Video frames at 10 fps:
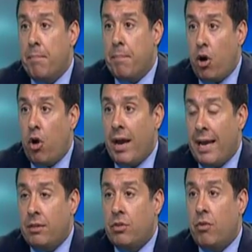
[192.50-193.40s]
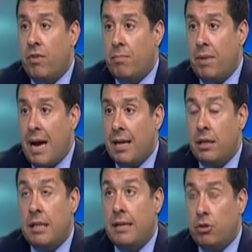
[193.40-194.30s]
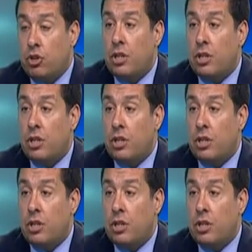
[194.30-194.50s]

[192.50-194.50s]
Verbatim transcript: però entro, febbraio, entro,